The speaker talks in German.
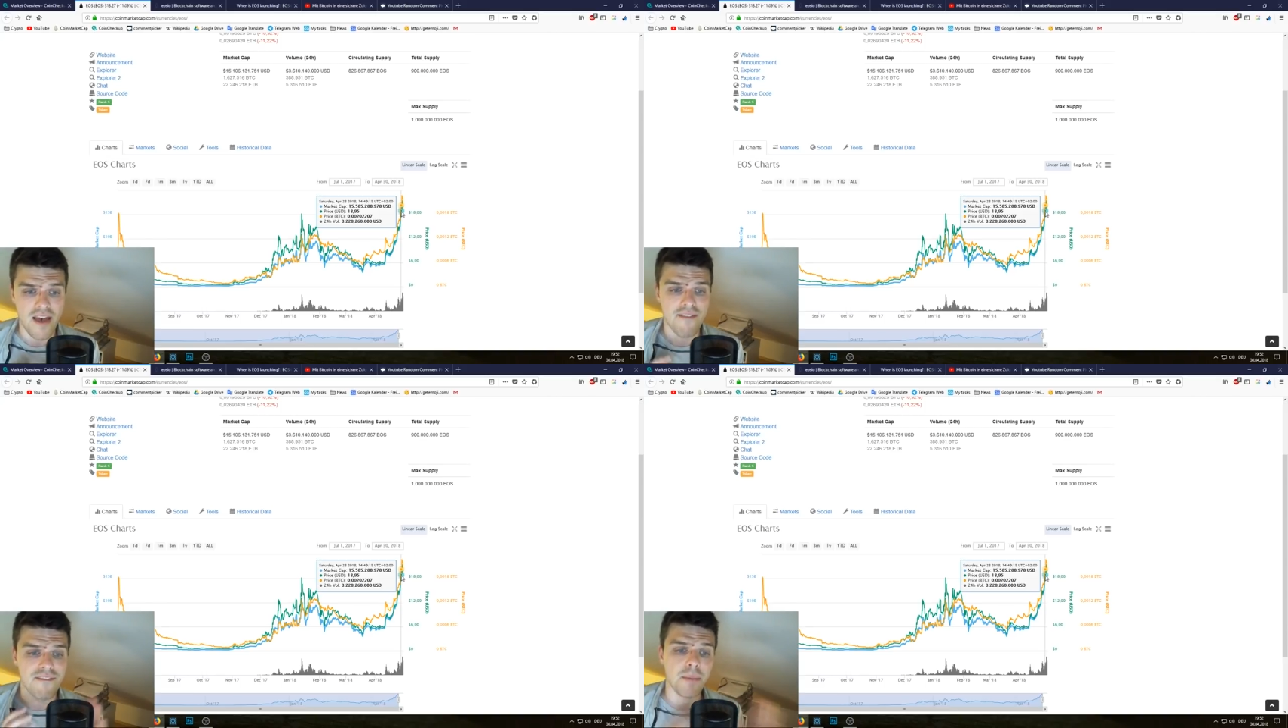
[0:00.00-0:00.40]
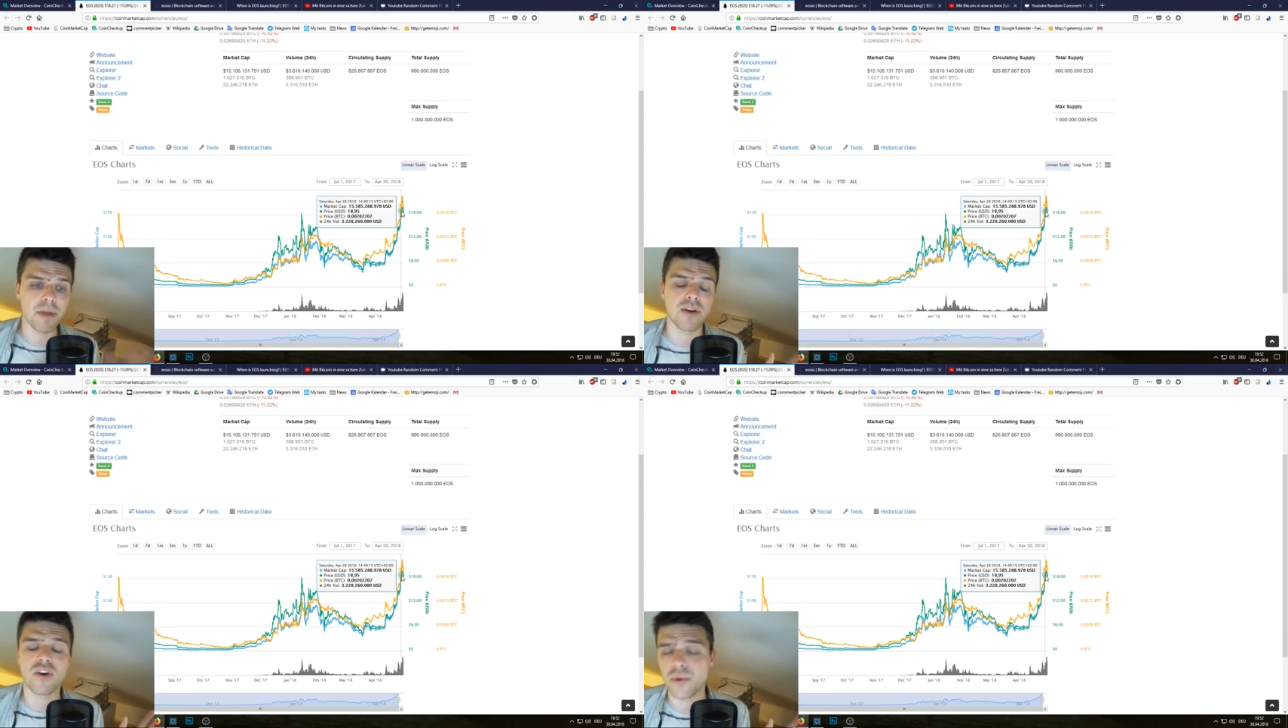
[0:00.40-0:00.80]
wenn
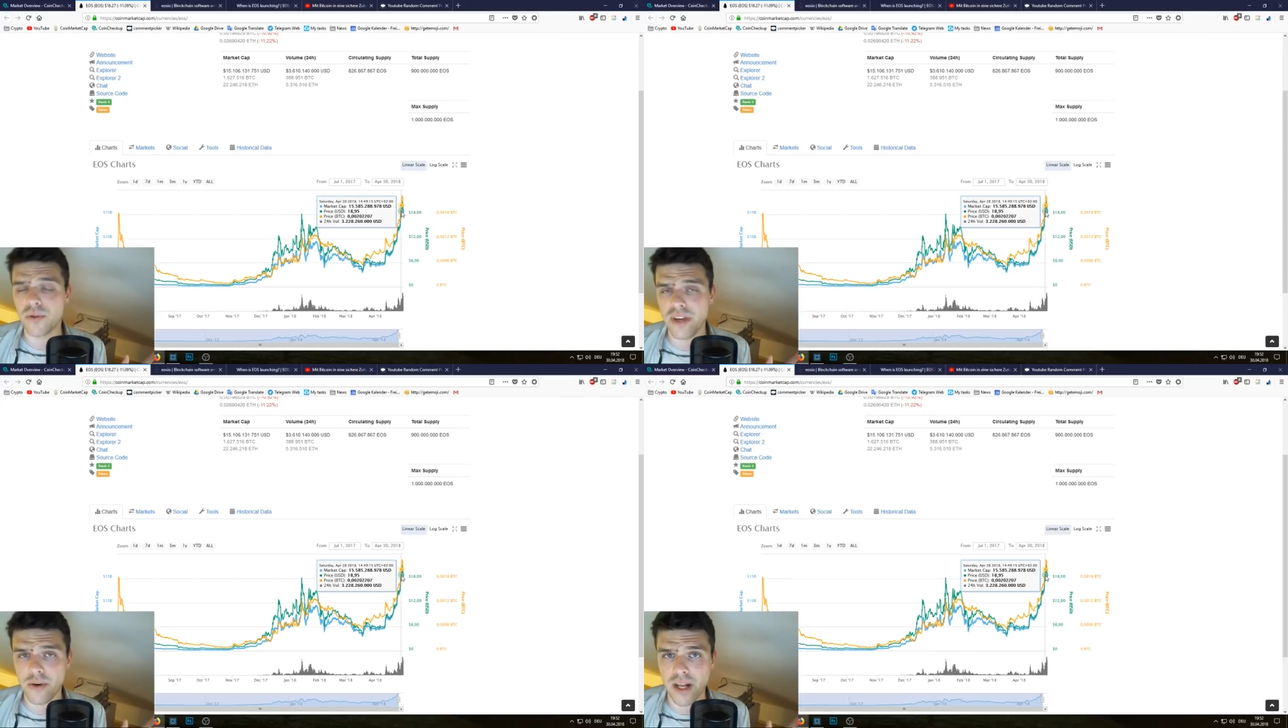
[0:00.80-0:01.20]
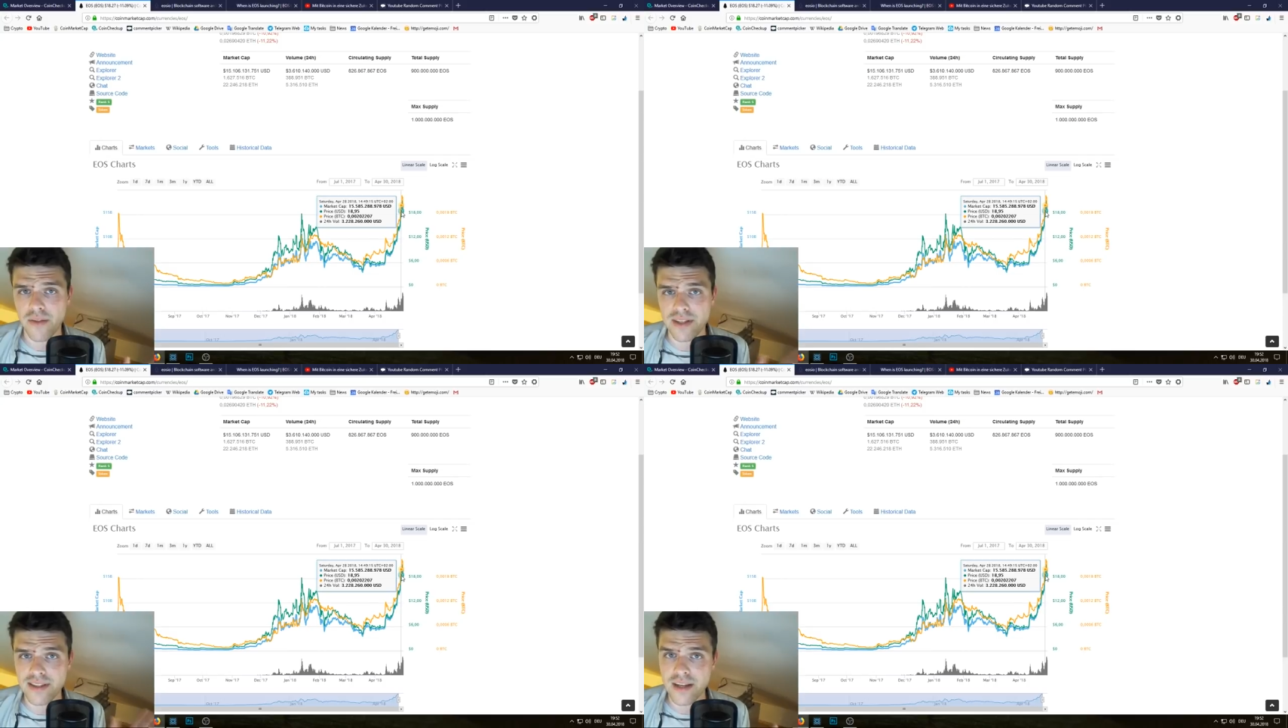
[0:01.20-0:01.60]
man in Kryptowährungen
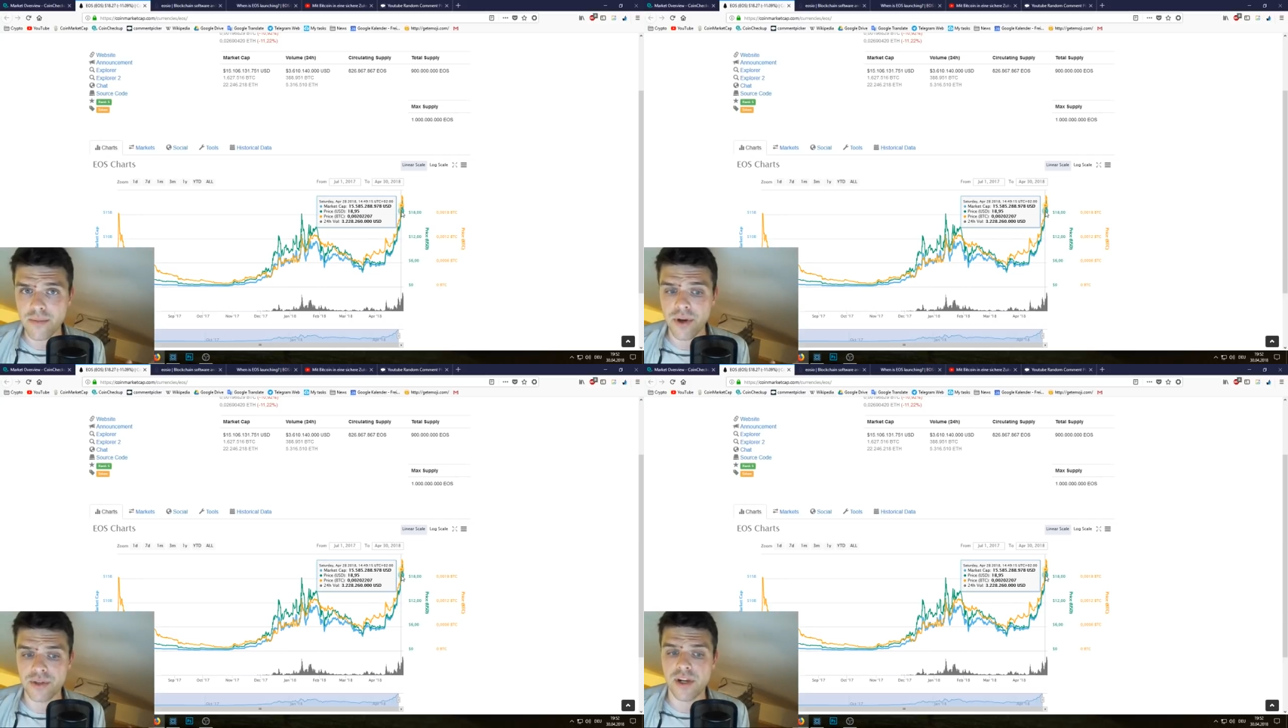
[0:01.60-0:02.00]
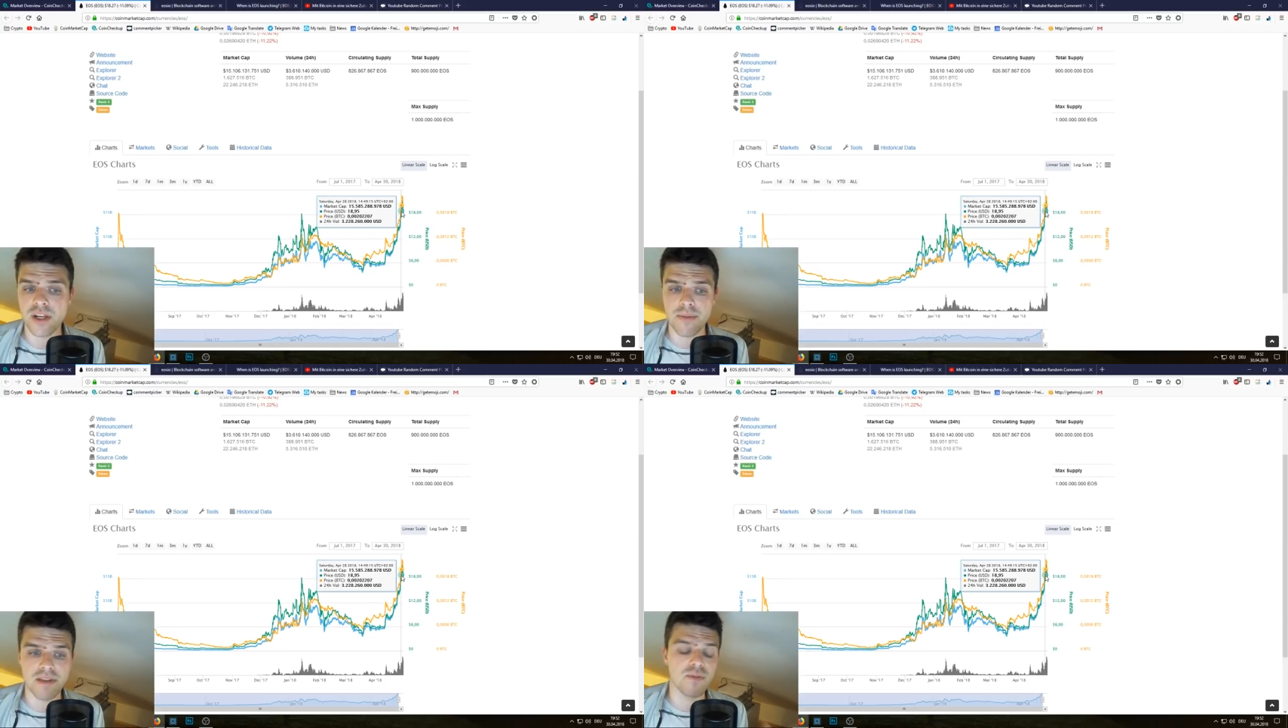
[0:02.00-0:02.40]
investieren möchte,
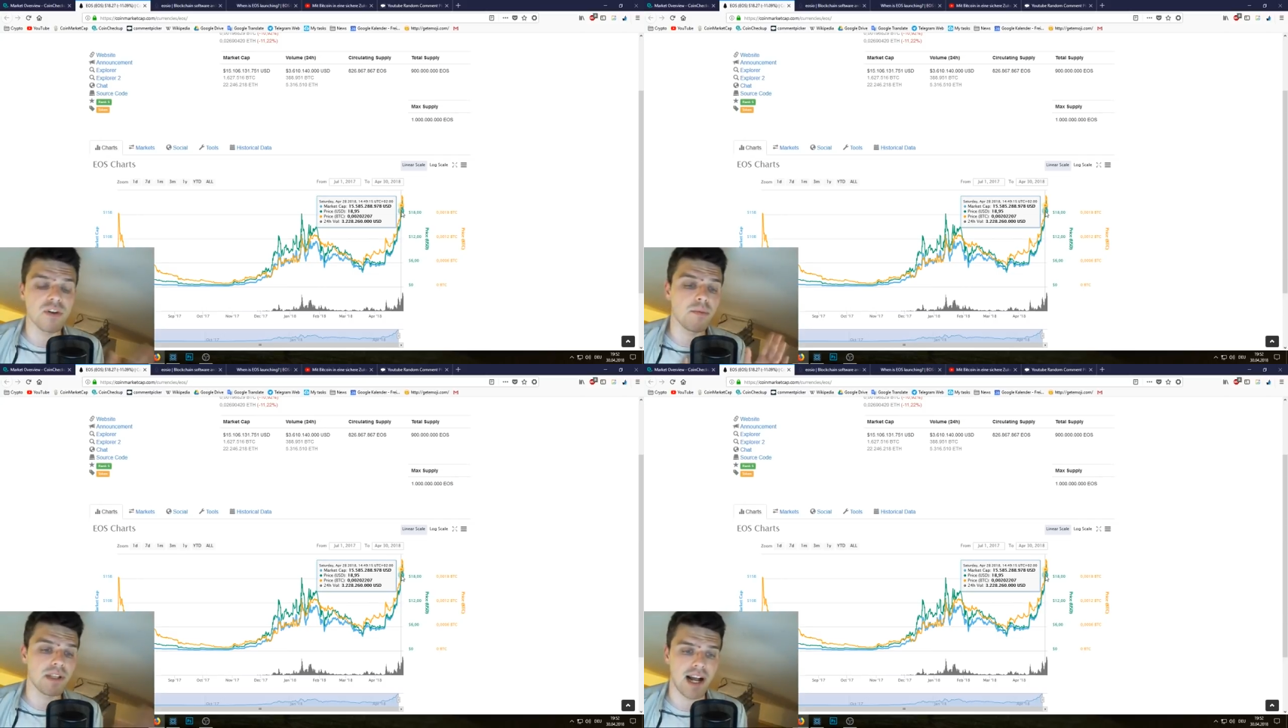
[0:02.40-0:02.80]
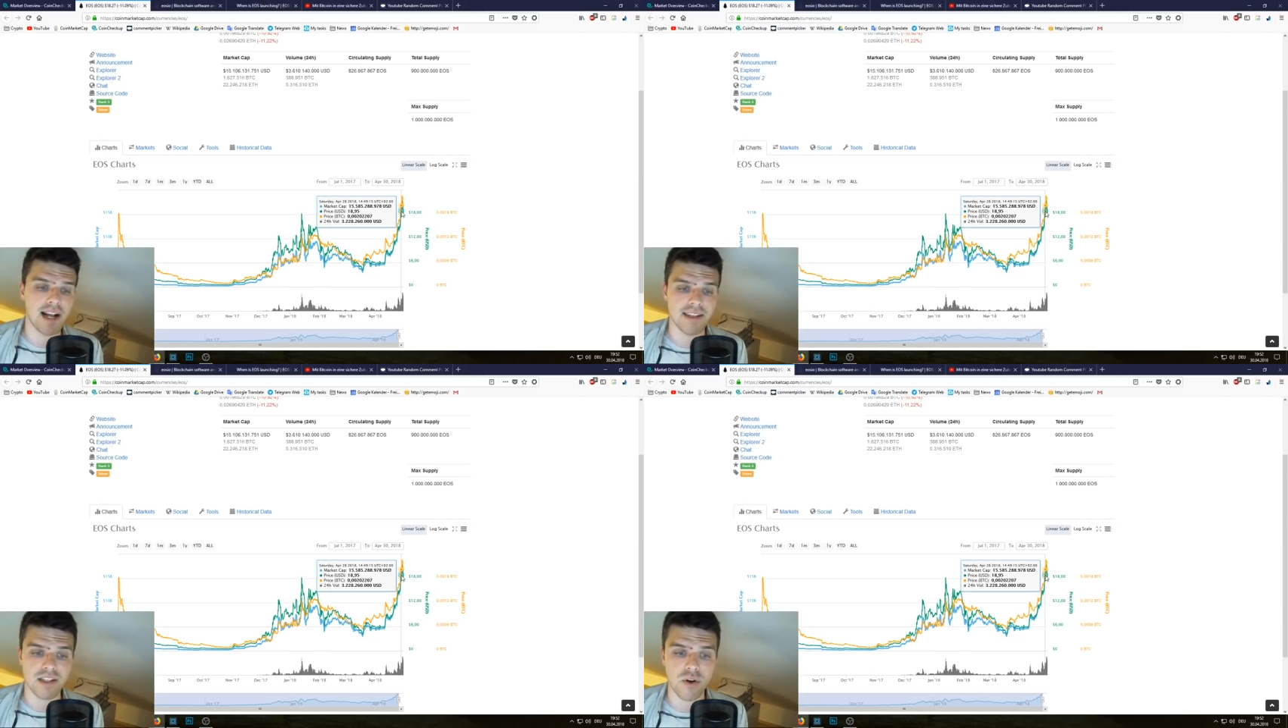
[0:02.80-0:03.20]
sollte man
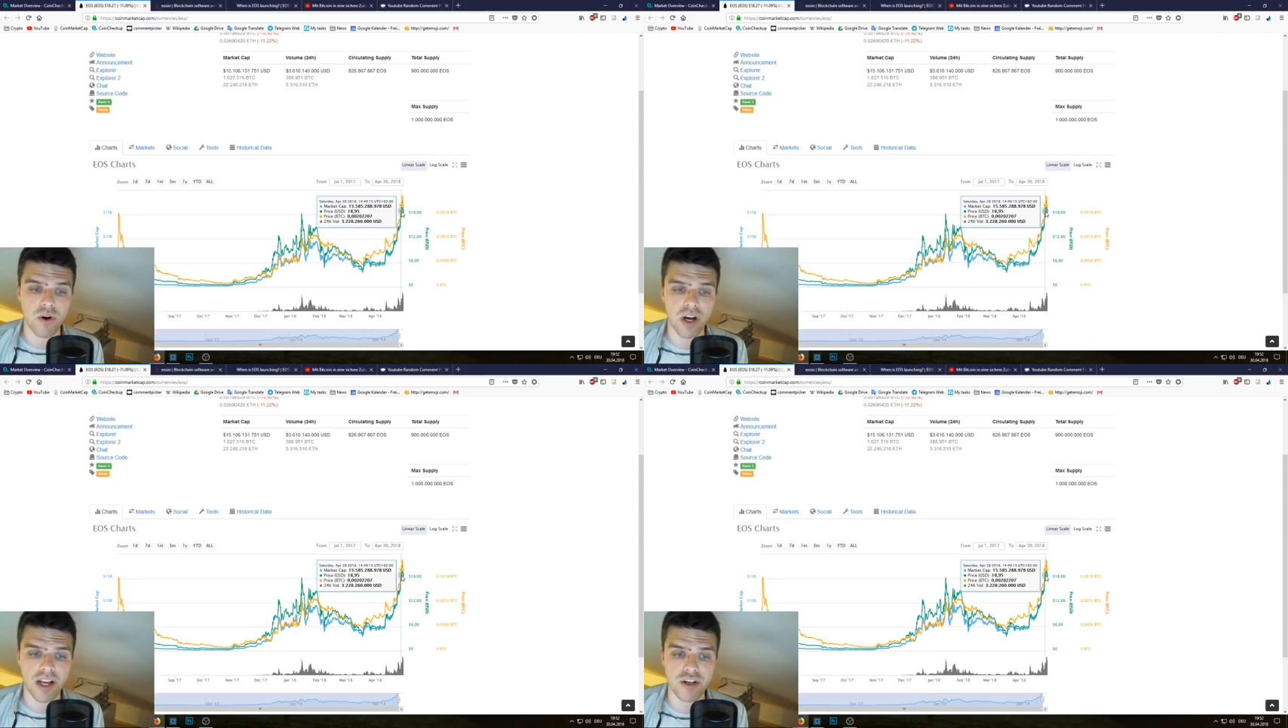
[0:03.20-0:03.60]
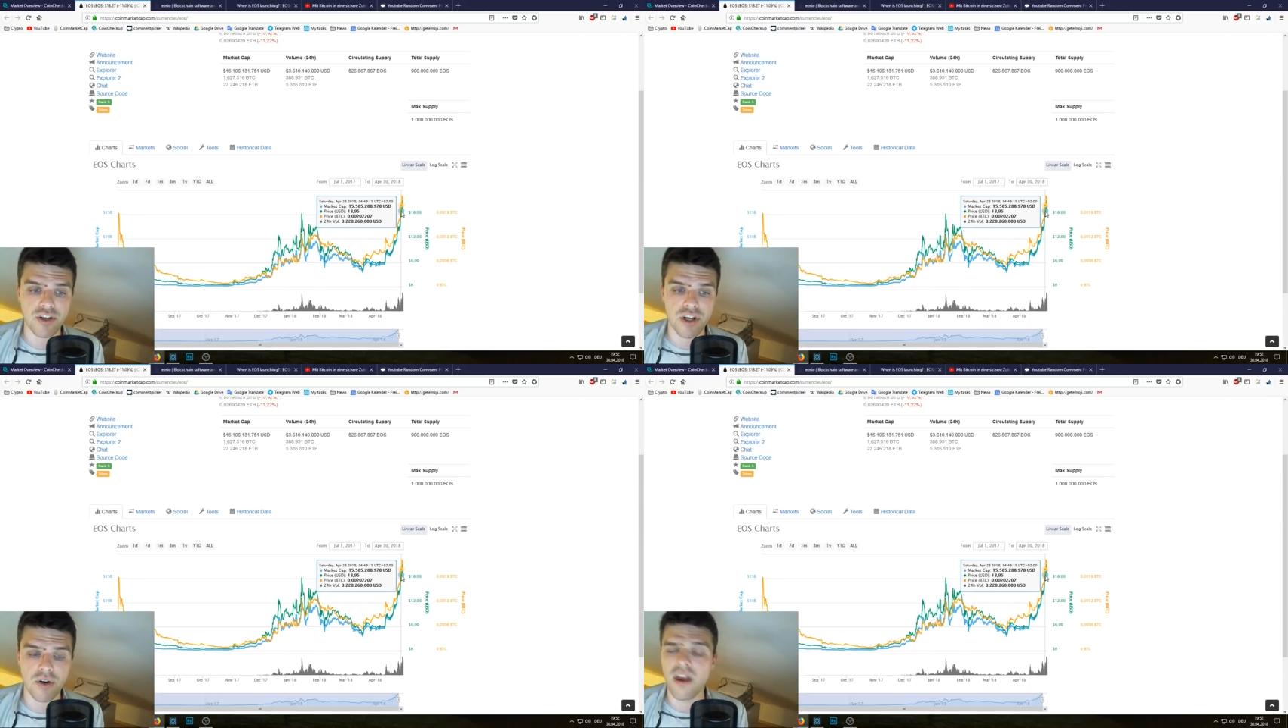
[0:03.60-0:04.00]
fundamental sich den Coin
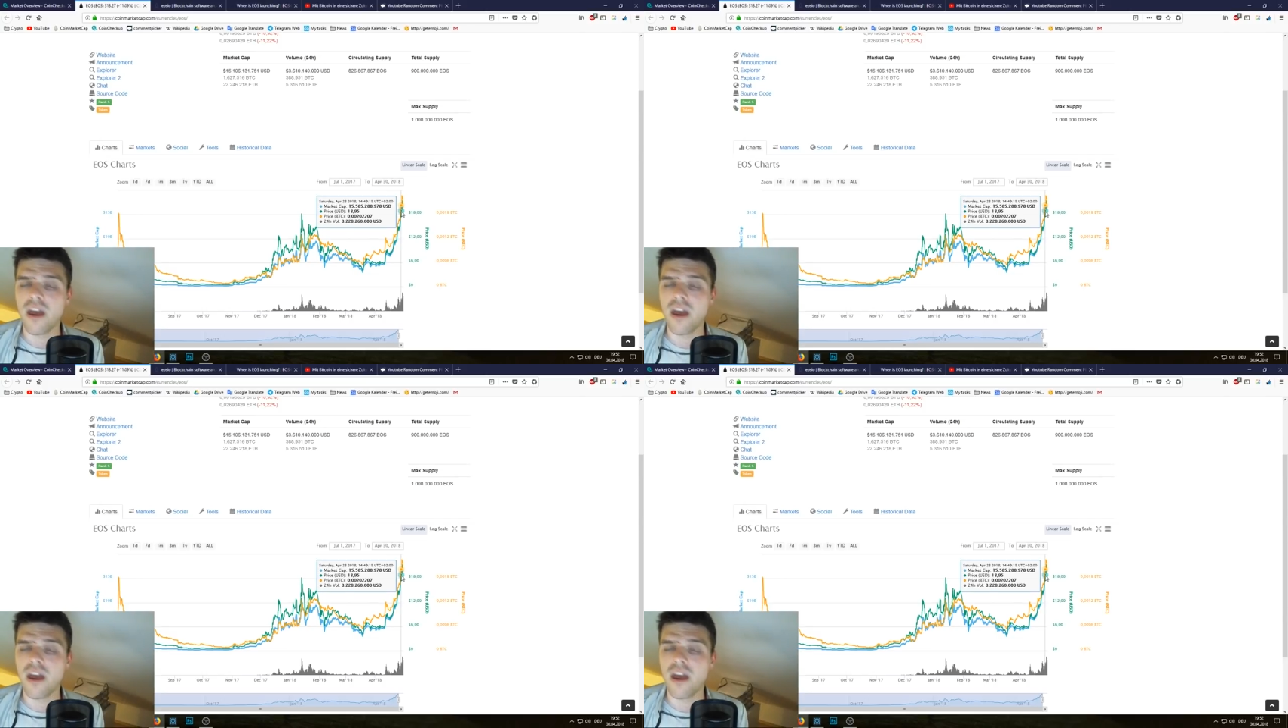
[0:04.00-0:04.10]
anschauen.